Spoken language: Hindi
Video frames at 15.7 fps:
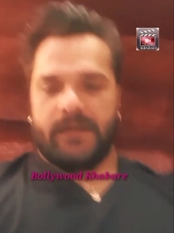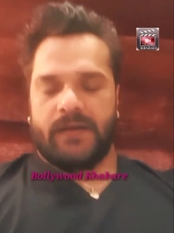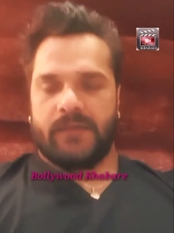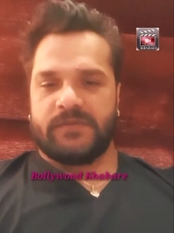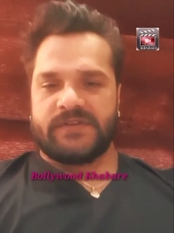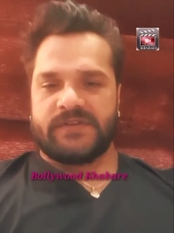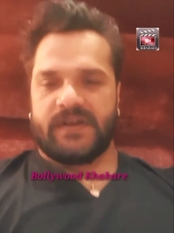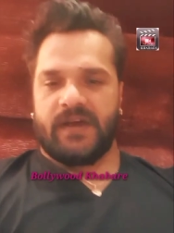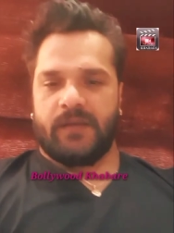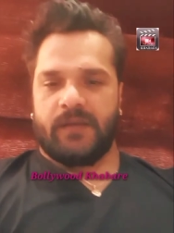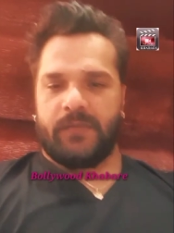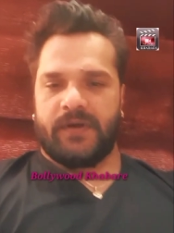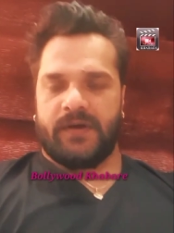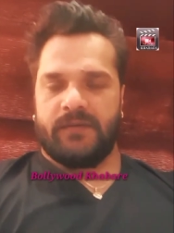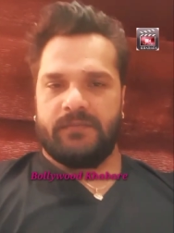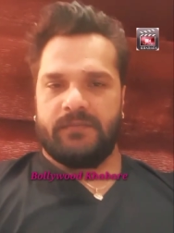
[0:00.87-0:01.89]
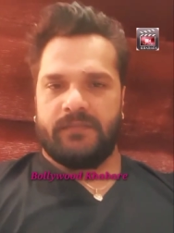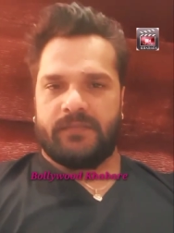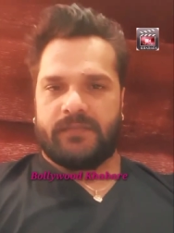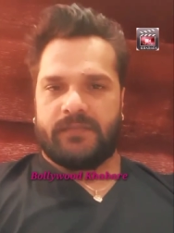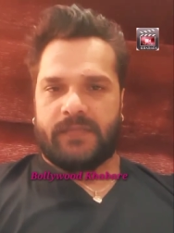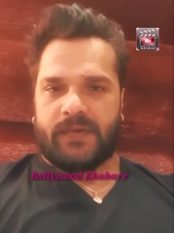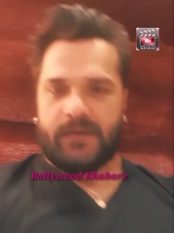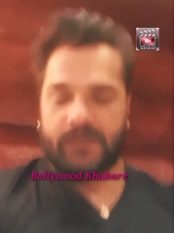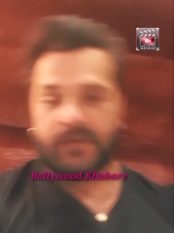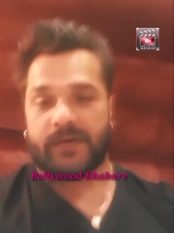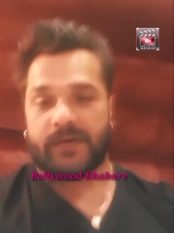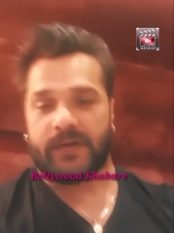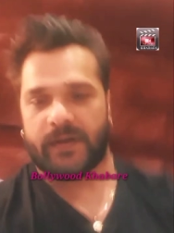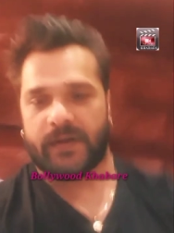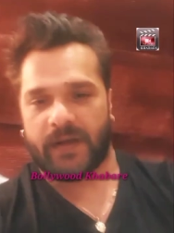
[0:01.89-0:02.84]
नमस्कार प्रणाम
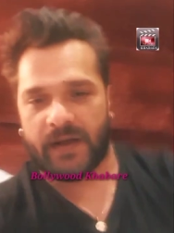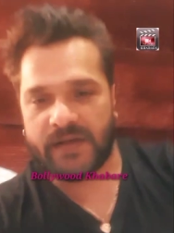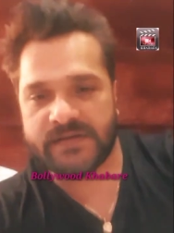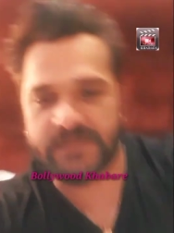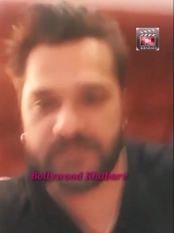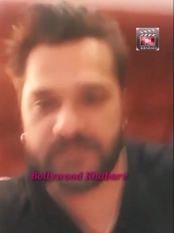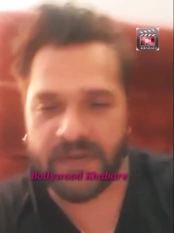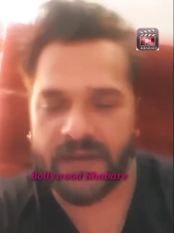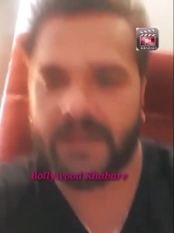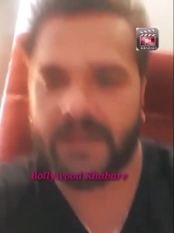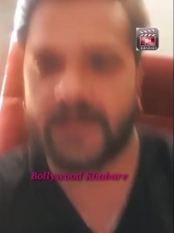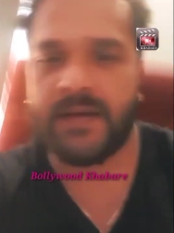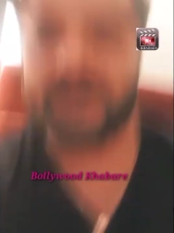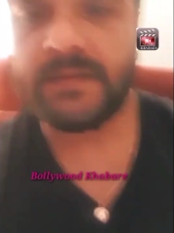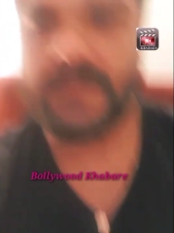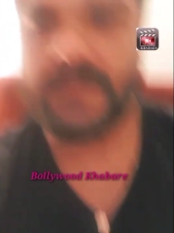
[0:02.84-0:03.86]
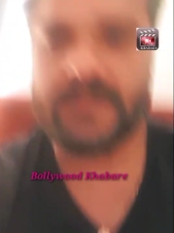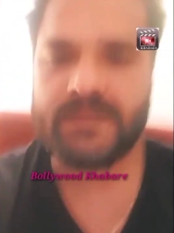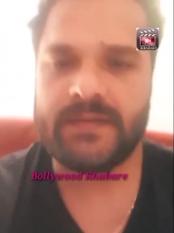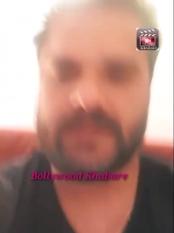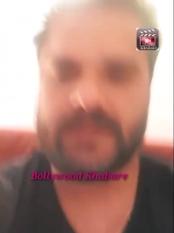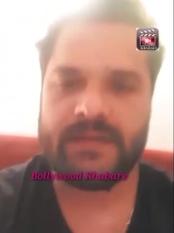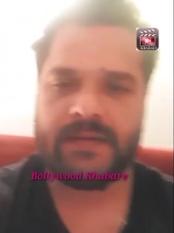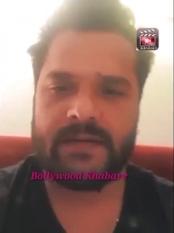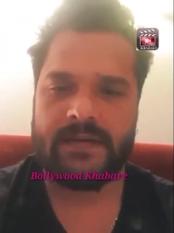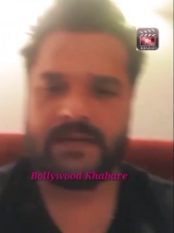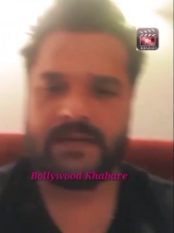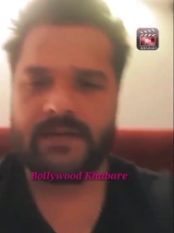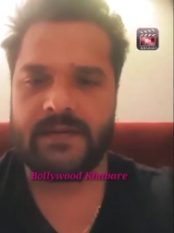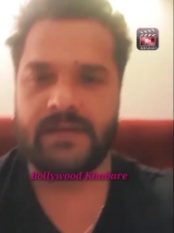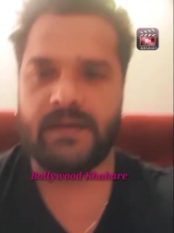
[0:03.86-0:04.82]
और आज मेरा
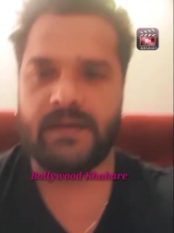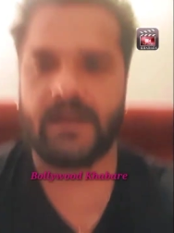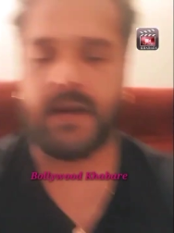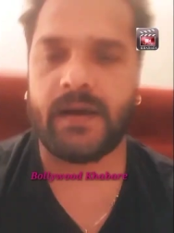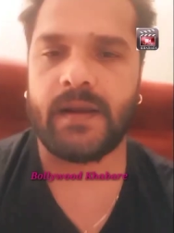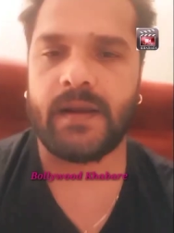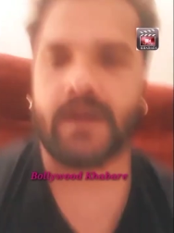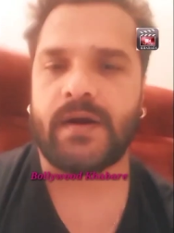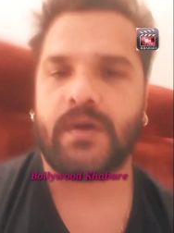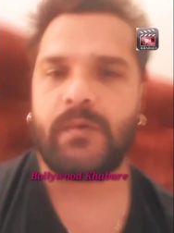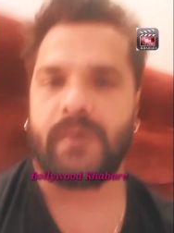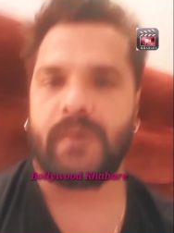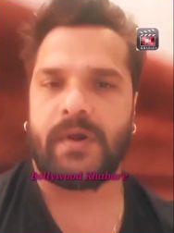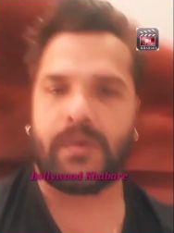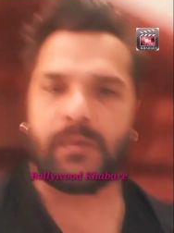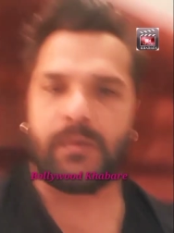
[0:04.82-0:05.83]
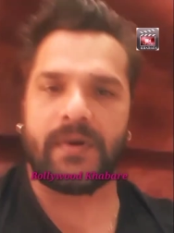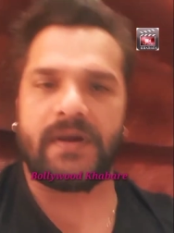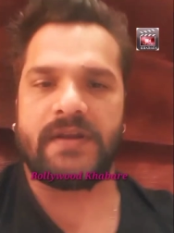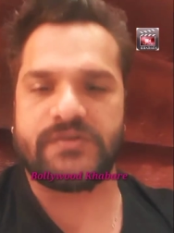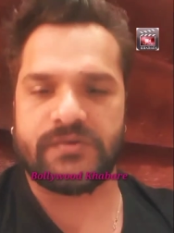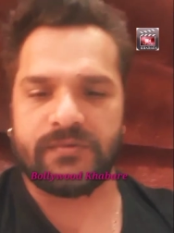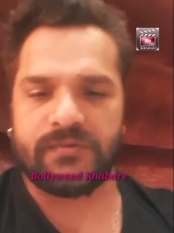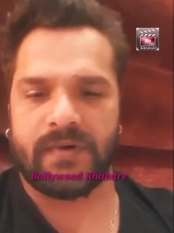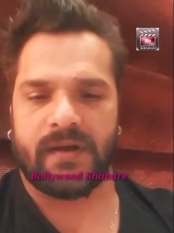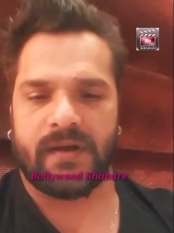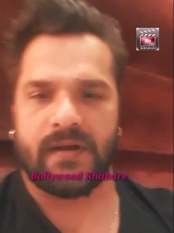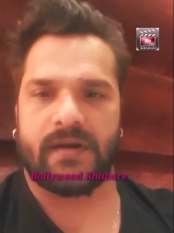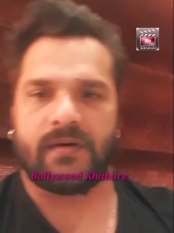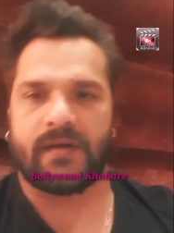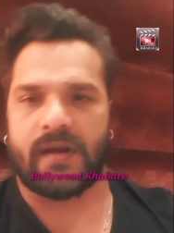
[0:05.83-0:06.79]
लहंगा लखनऊ टूर रिलीज हुआ
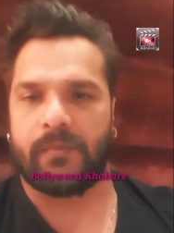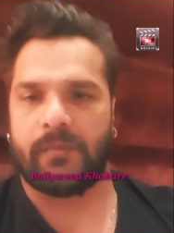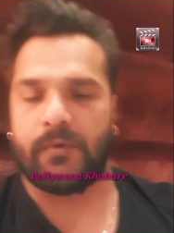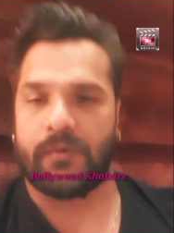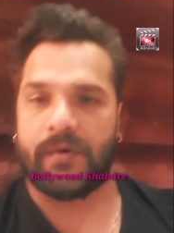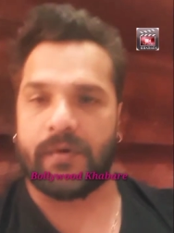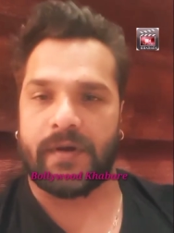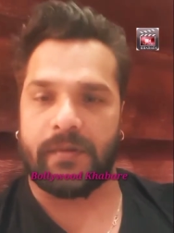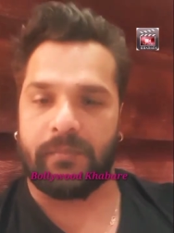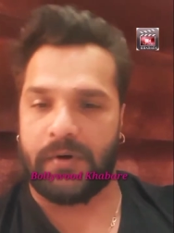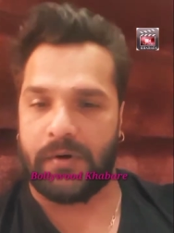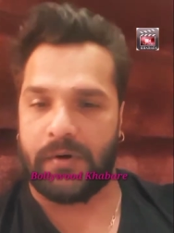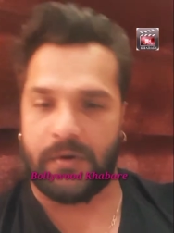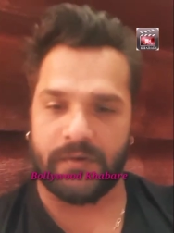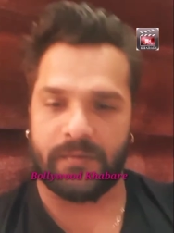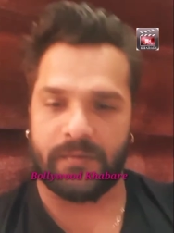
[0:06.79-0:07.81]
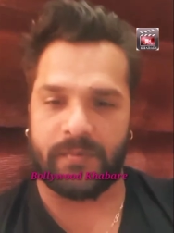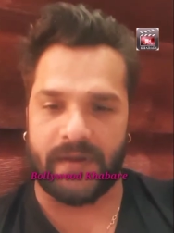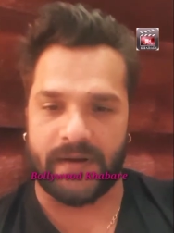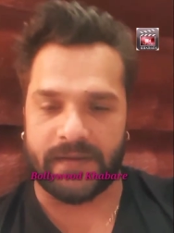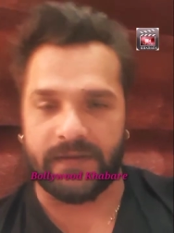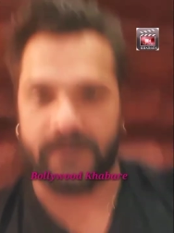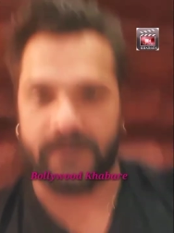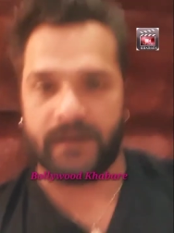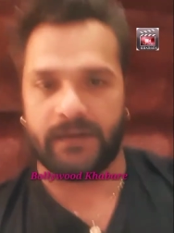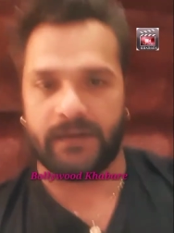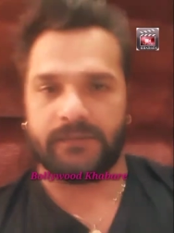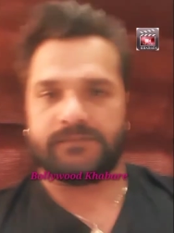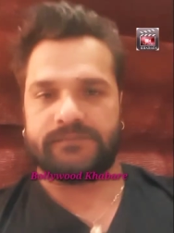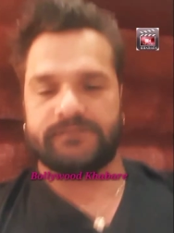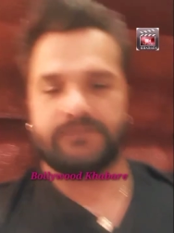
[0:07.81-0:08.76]
और आप लोगों ने बहुत प्यार दिया
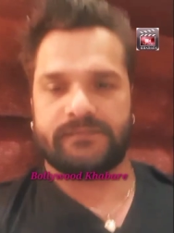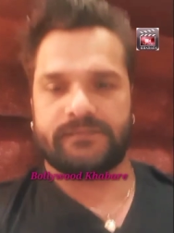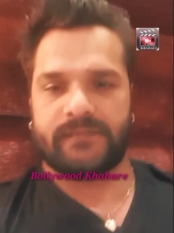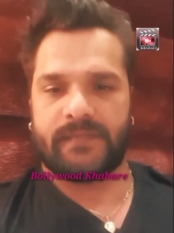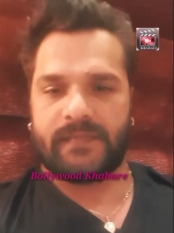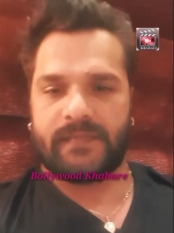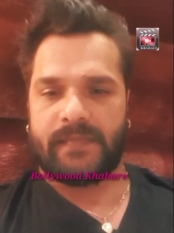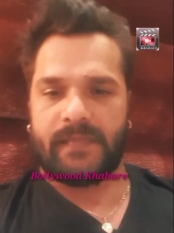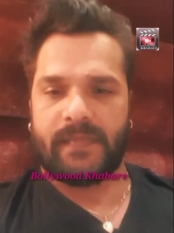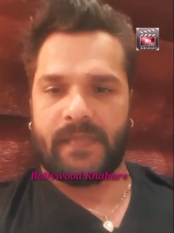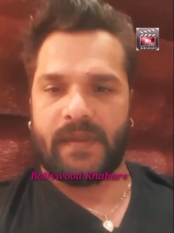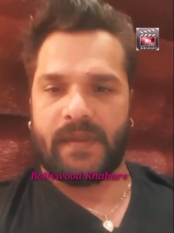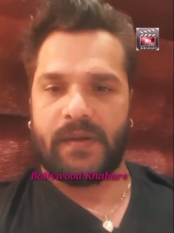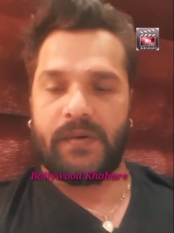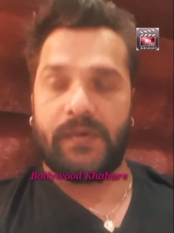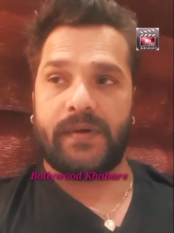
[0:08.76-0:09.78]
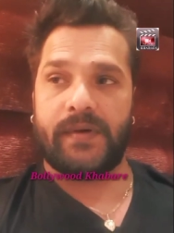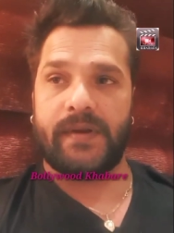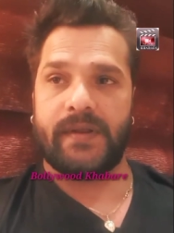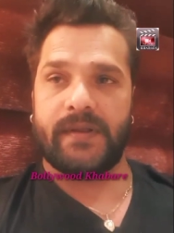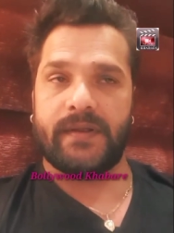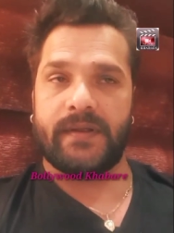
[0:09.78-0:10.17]
और